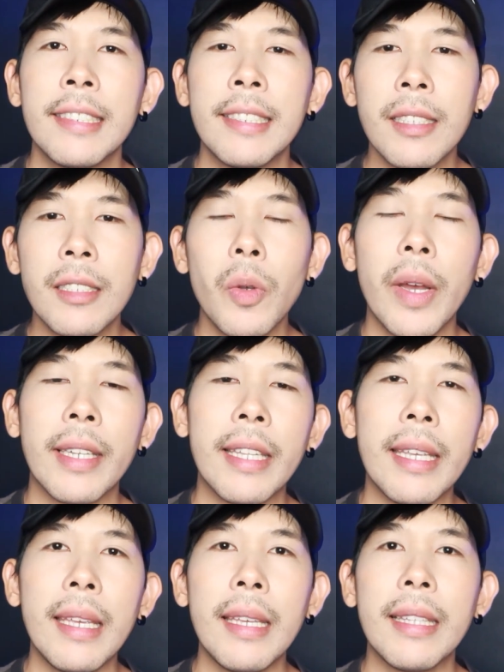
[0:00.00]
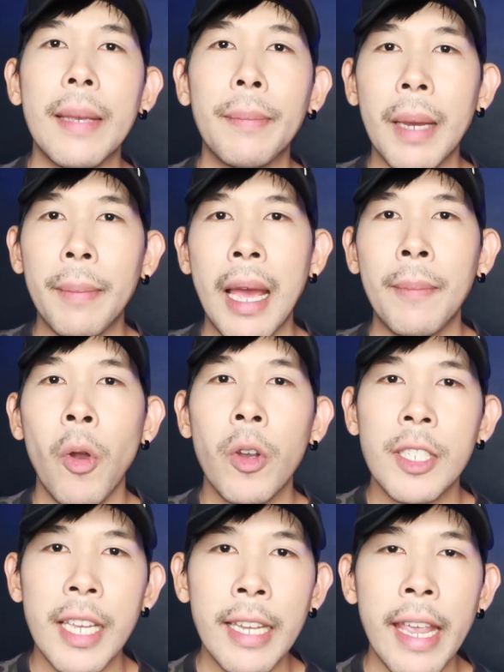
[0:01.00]
ชิ้นส่วนที่ทีมดำน้ำโอ
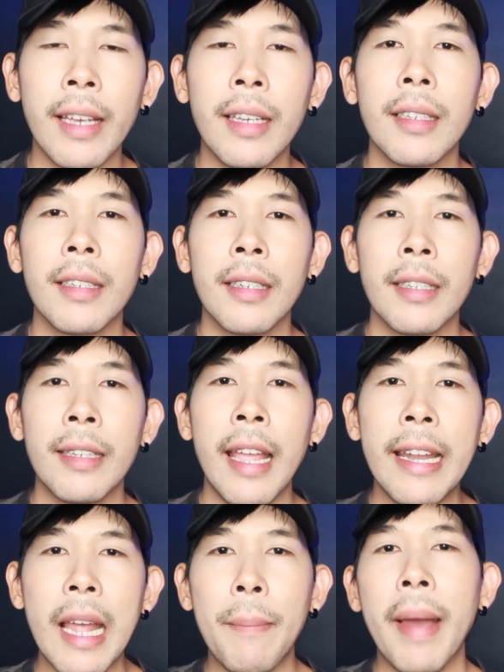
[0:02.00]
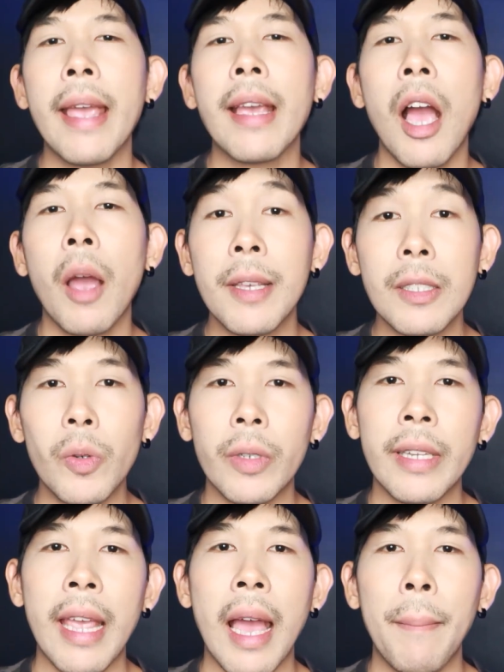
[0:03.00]
เชียนเอ็กได้นำมาให้เขาพิสูจ
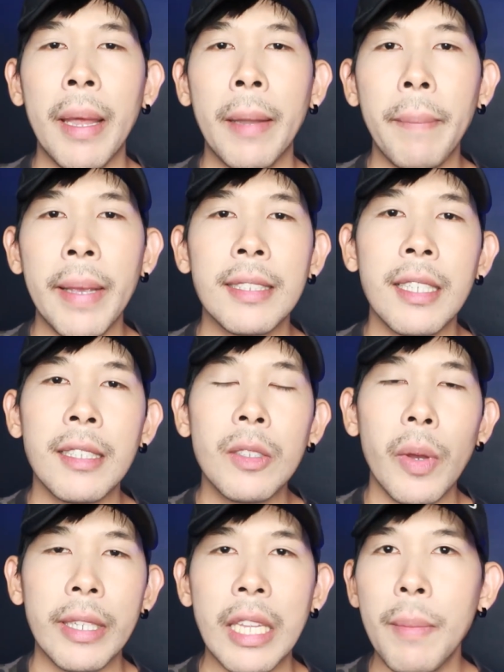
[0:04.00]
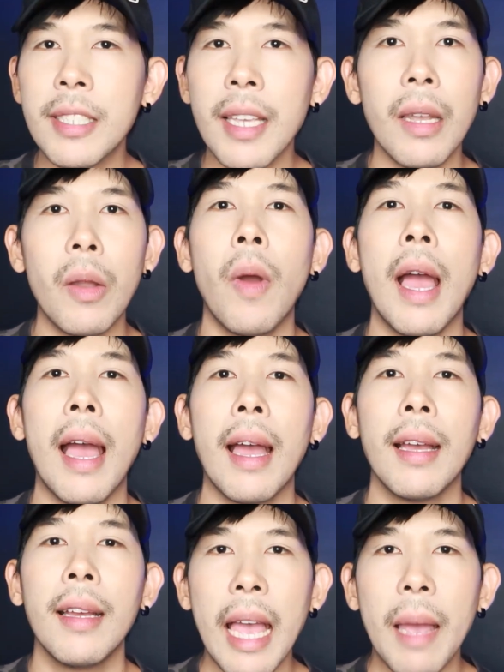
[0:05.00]
น์เนี่ยมันเป็นชิ้นส่วนที่ไม่ใช่โลหะ
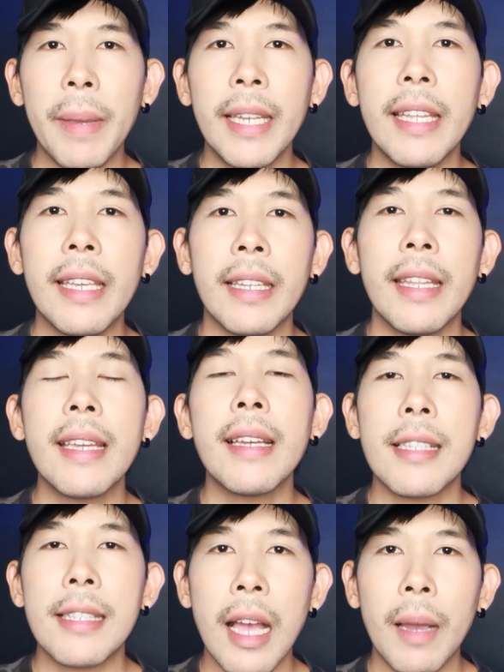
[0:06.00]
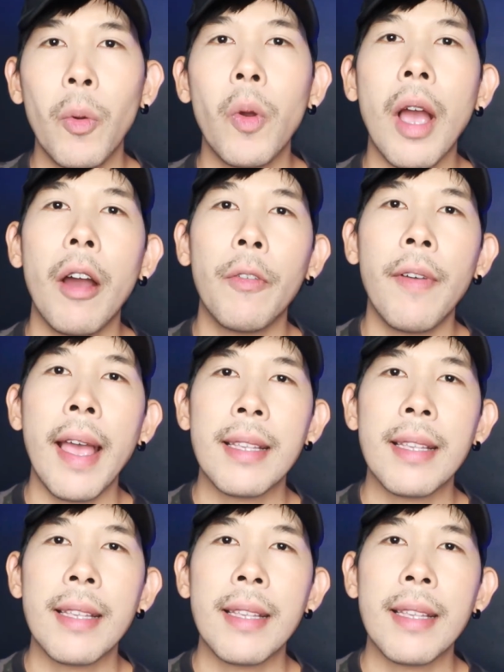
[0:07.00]
แต่เป็นหินที่เกิดจากภูเขาไฟ